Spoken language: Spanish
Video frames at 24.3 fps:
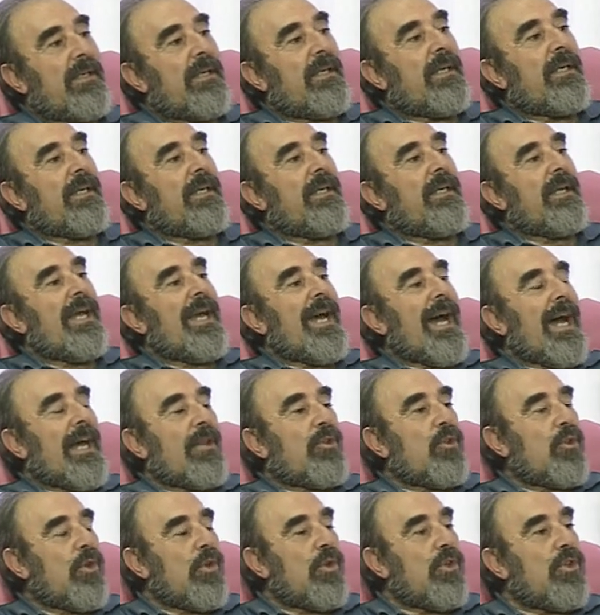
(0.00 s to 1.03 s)
¿eh? a
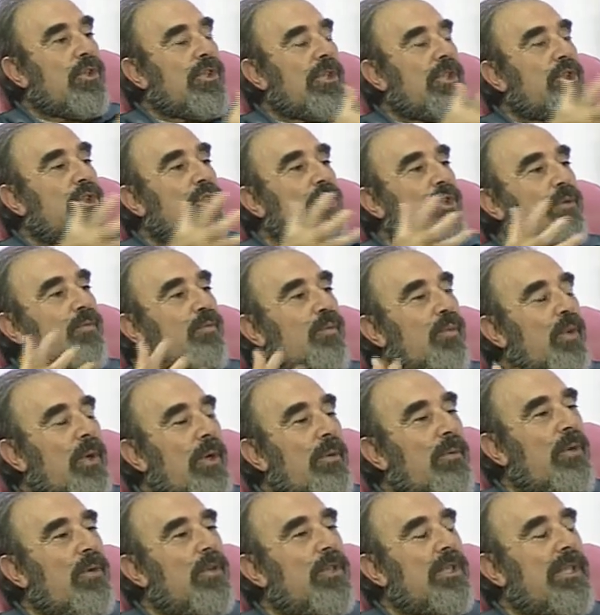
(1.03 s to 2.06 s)
todos estos
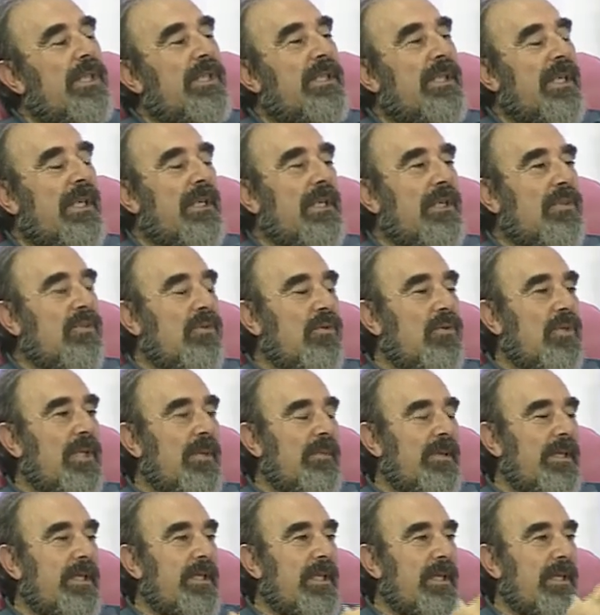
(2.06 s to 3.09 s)
pueblos que están
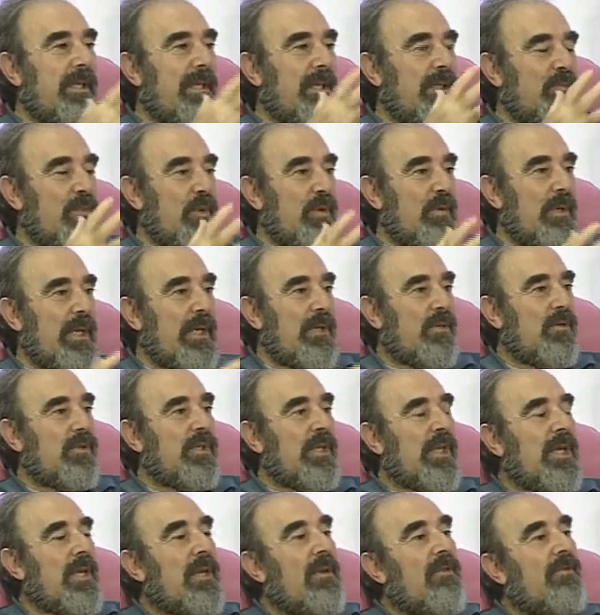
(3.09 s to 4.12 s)
absolutamente ya despoblados
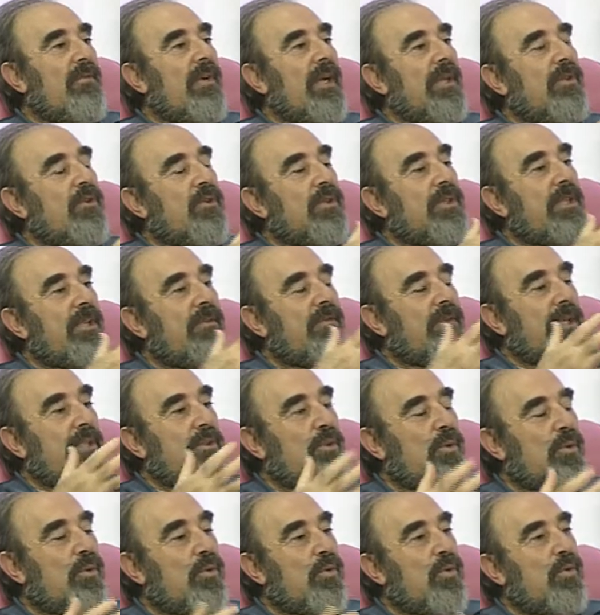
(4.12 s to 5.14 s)
faltos de
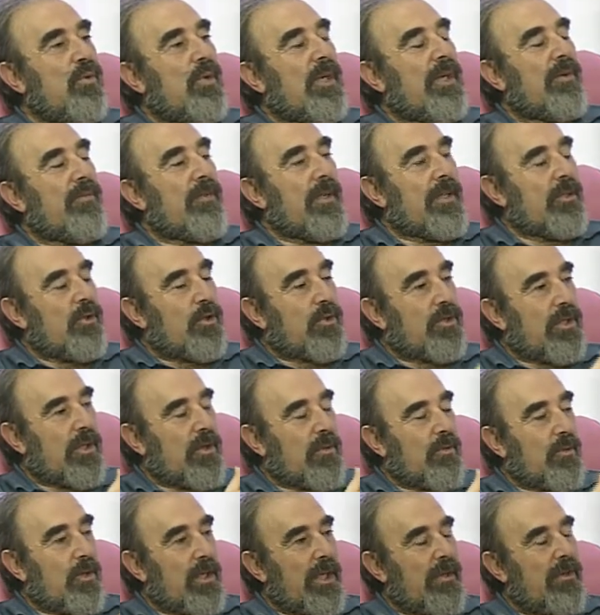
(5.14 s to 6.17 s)
infraestructuras, faltos de
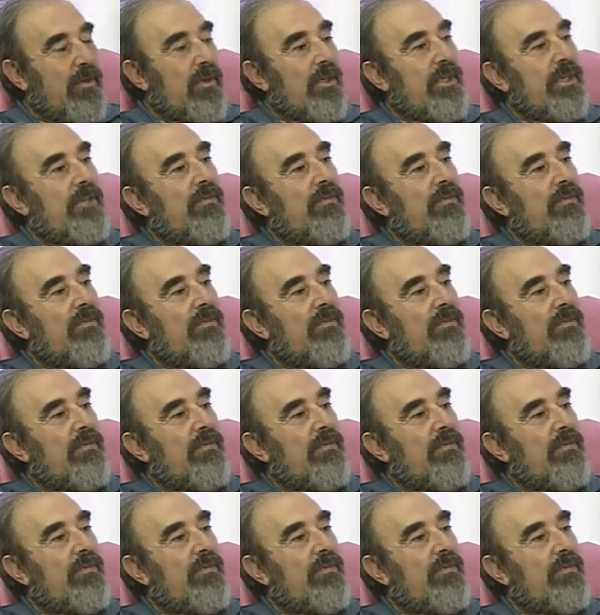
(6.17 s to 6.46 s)
comunicaciones,